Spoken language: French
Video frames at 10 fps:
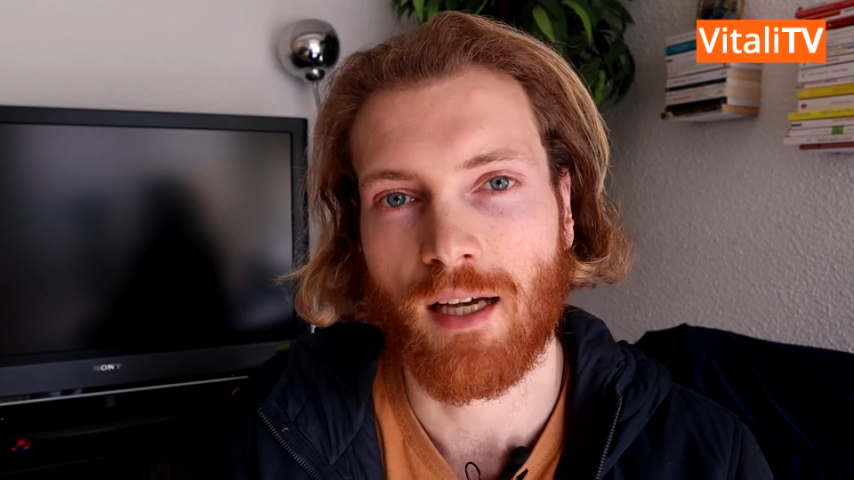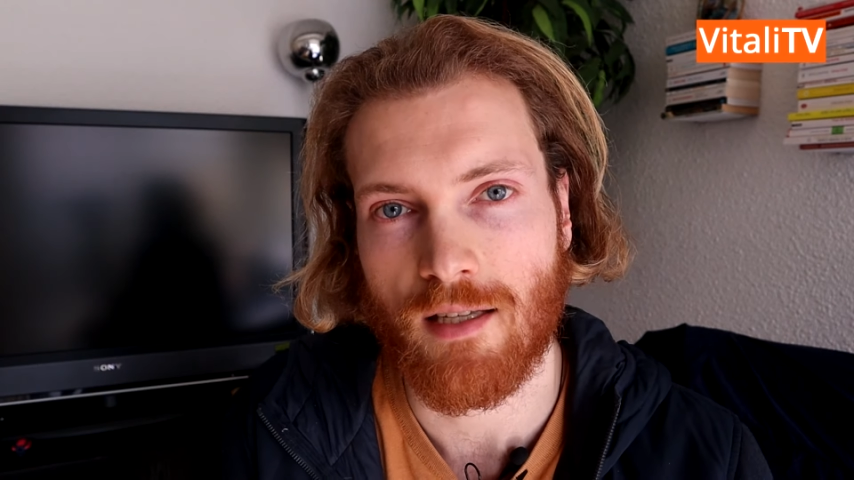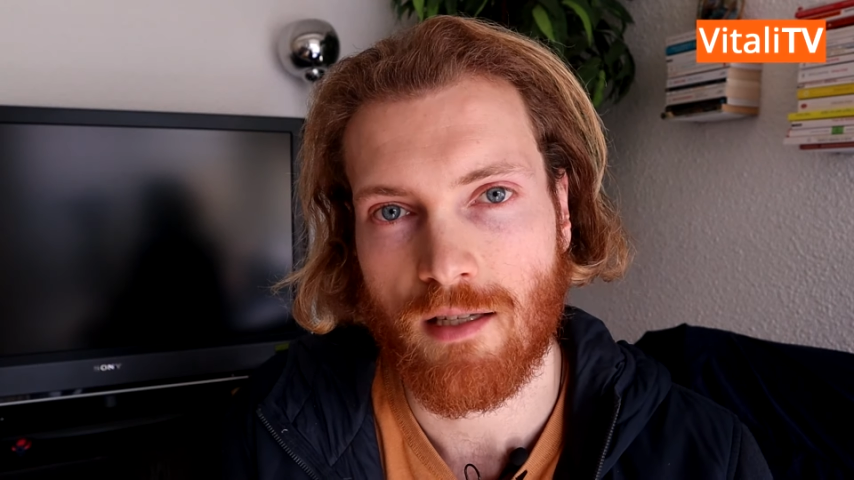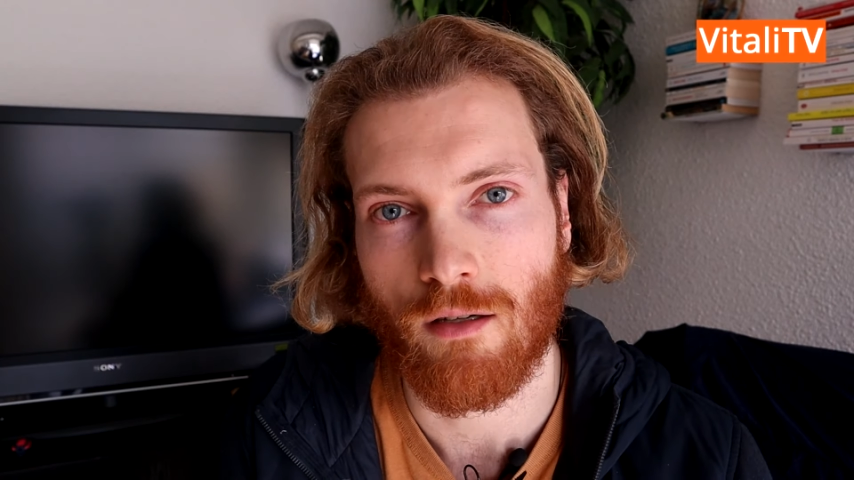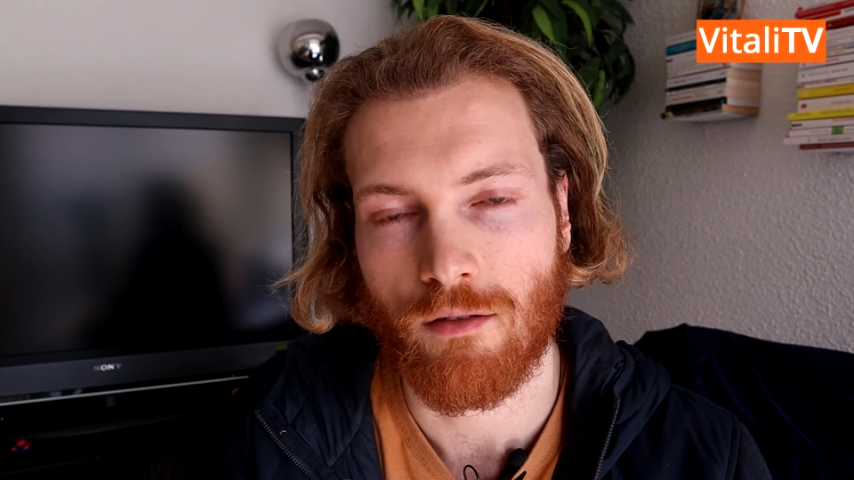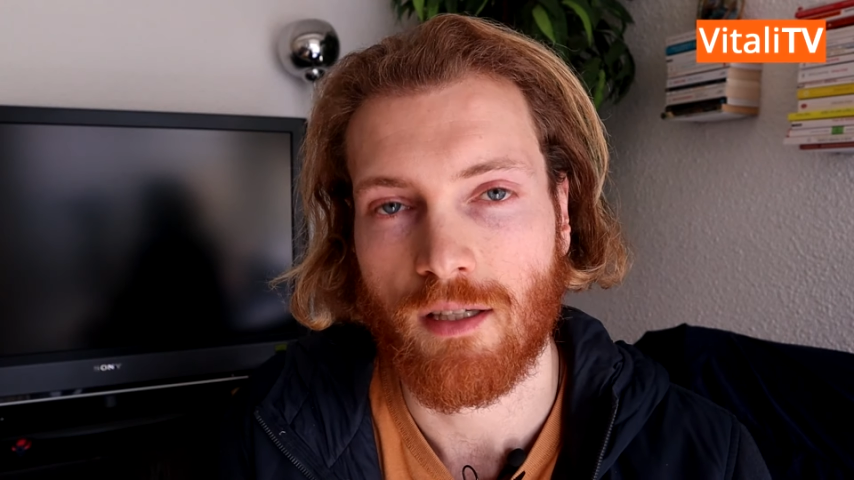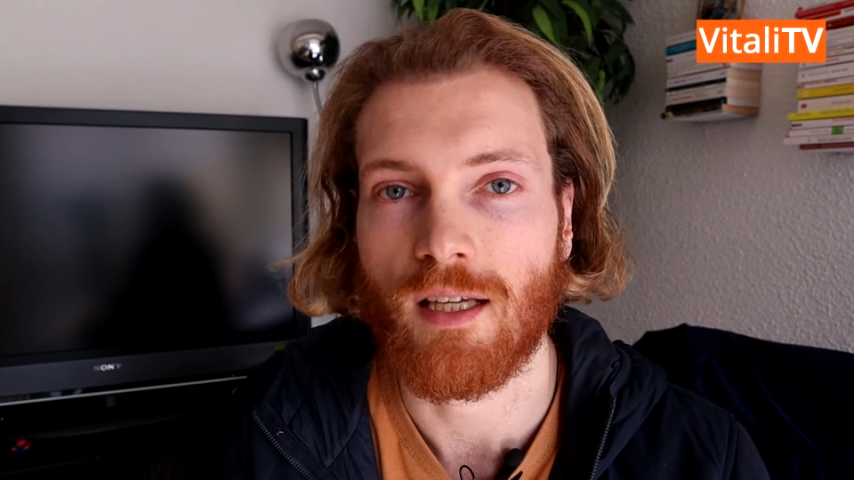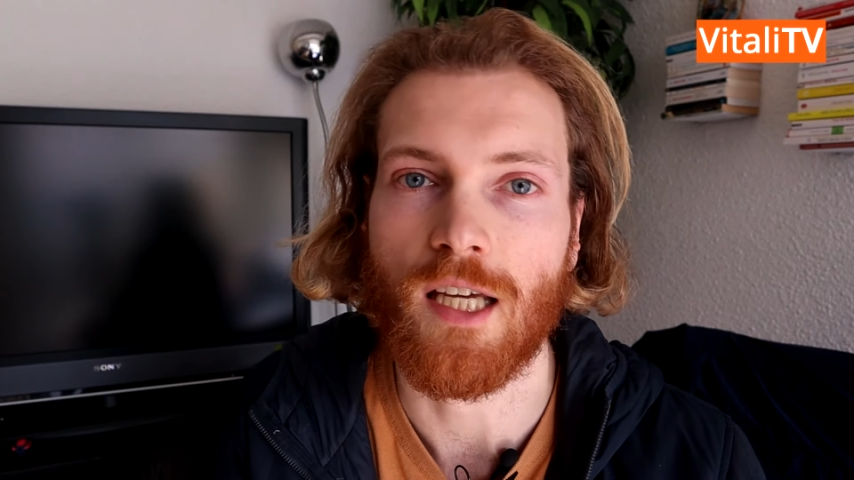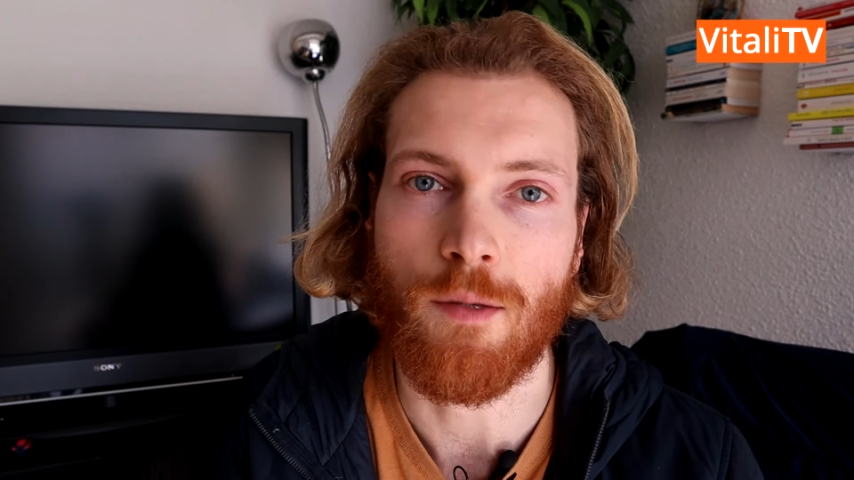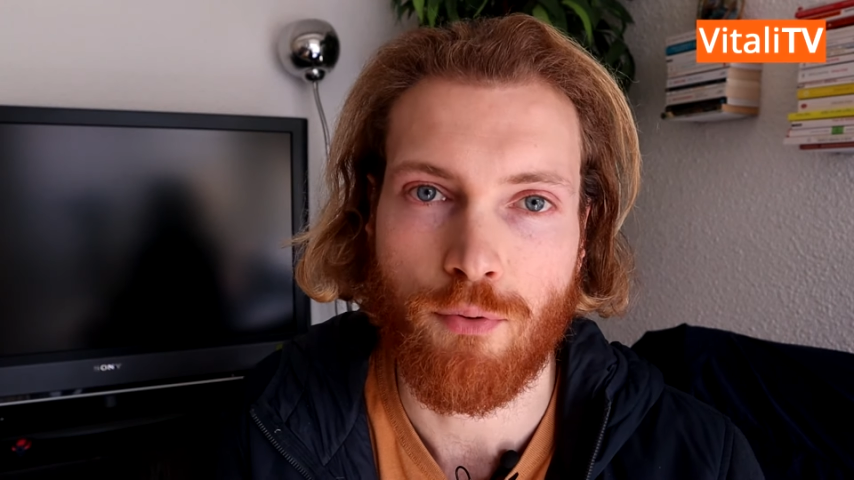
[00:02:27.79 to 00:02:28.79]
récentes
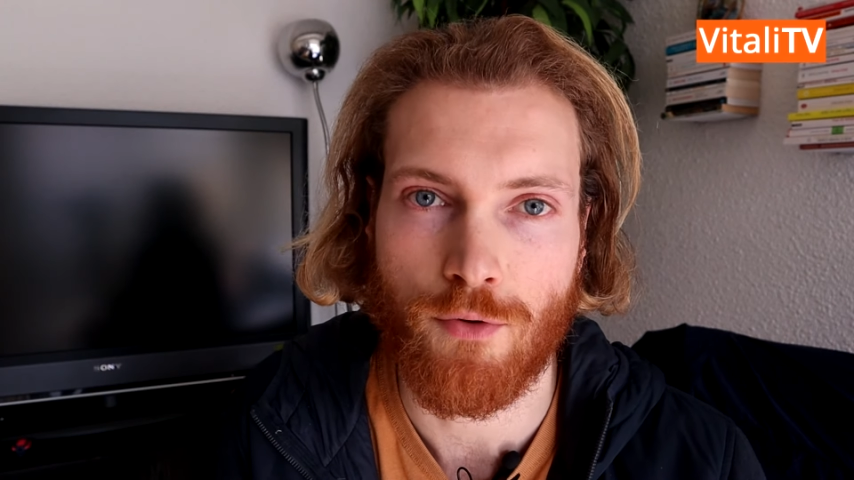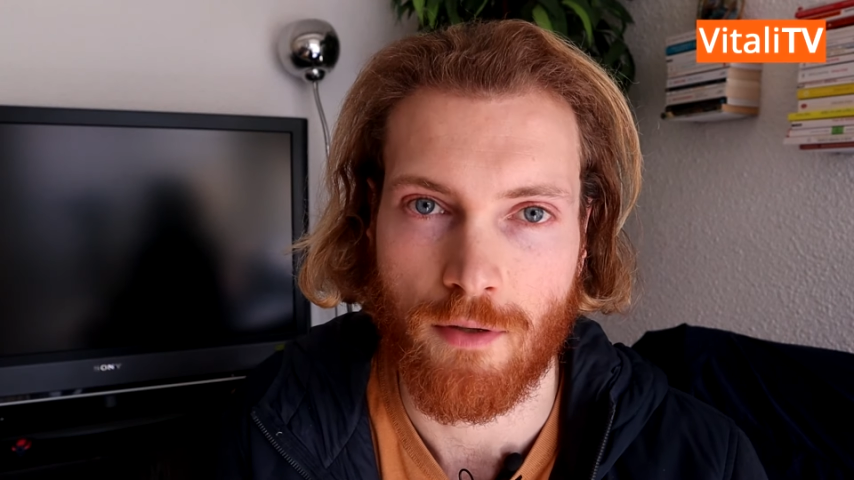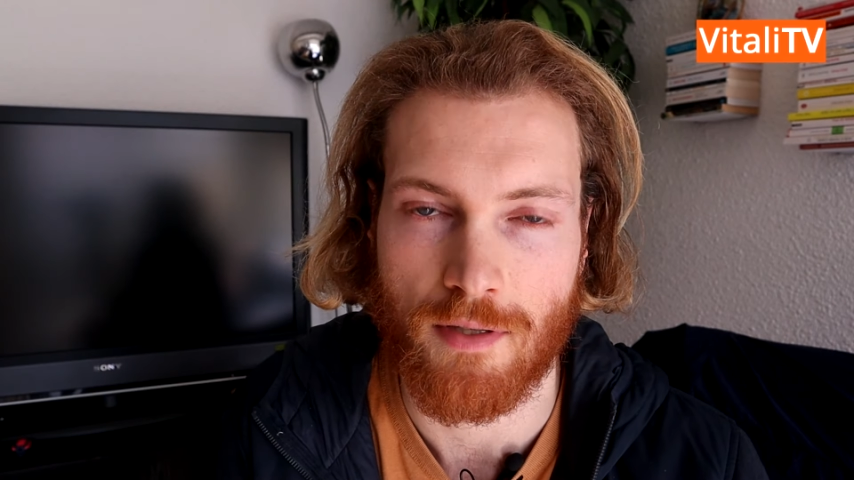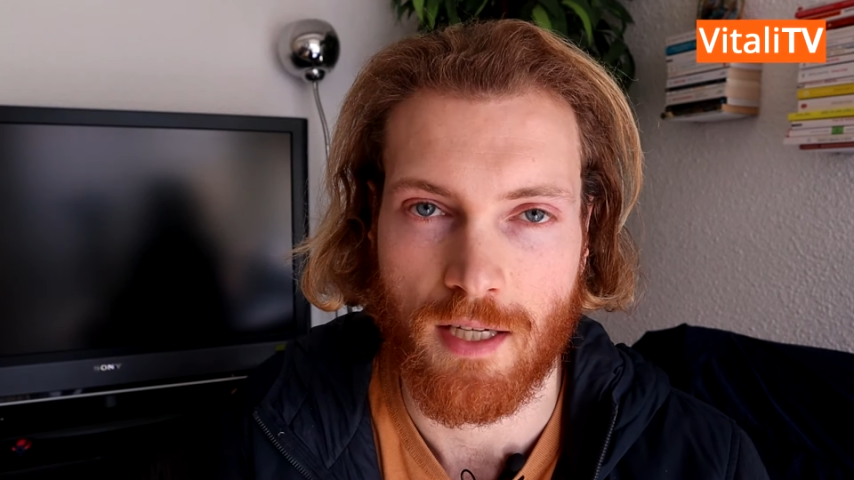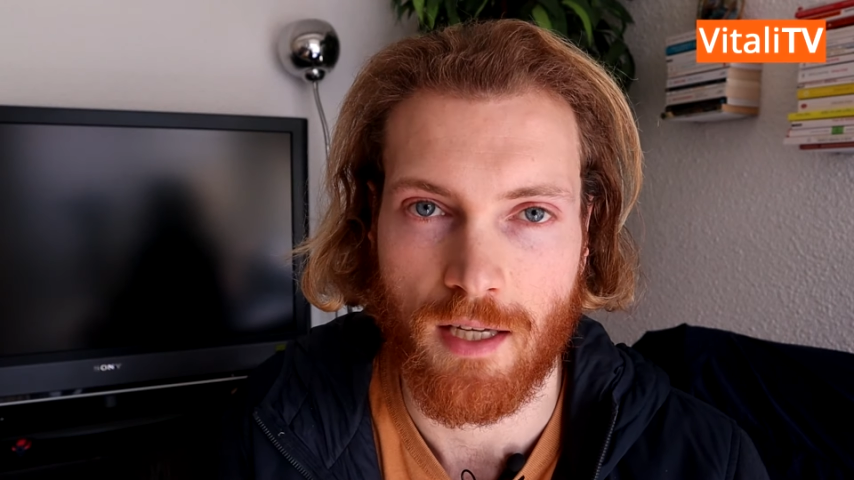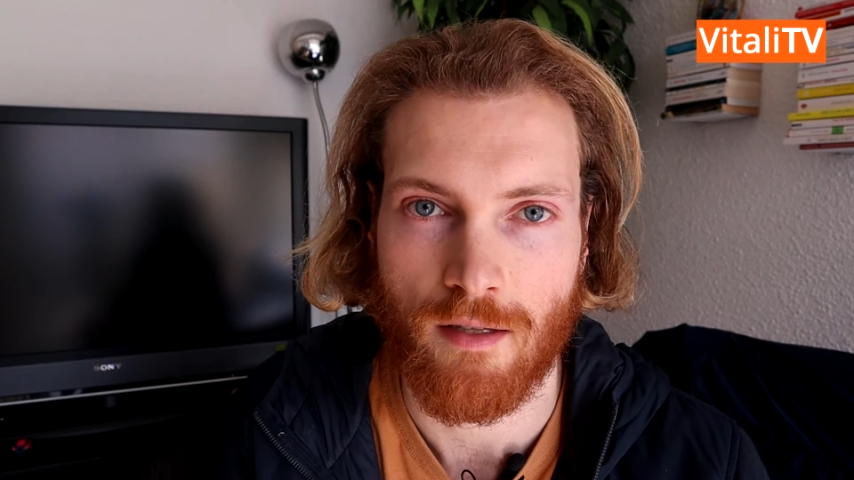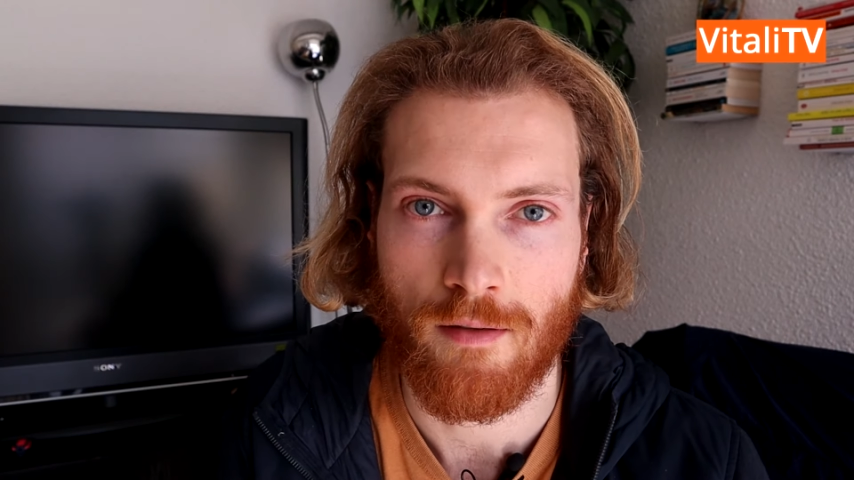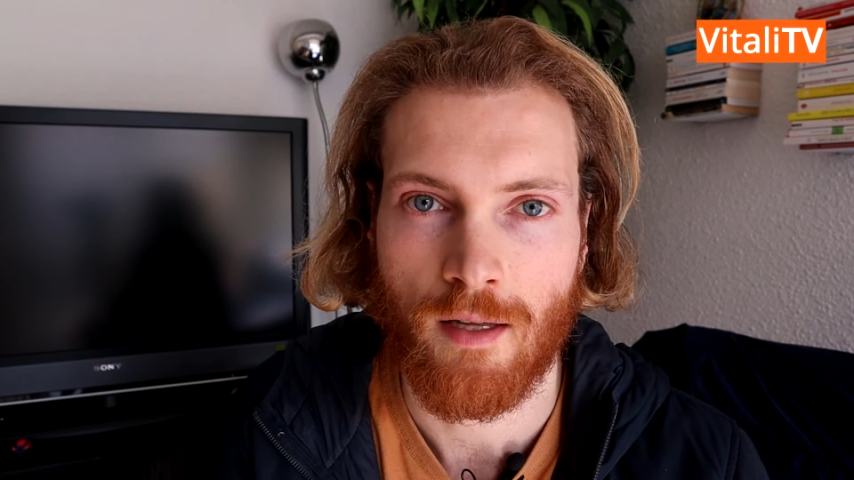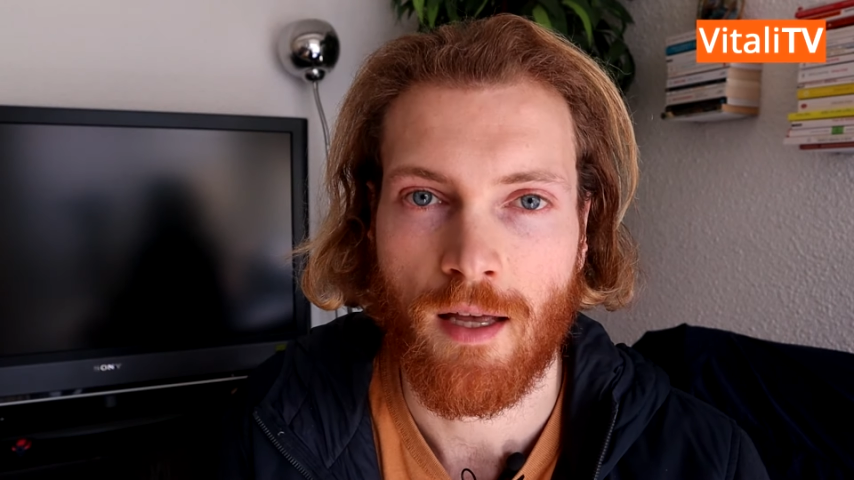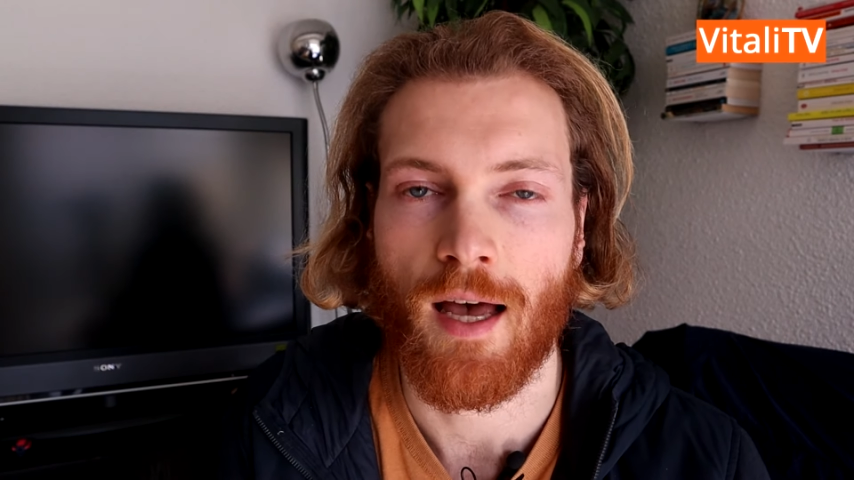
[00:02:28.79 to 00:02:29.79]
et plus anciennes.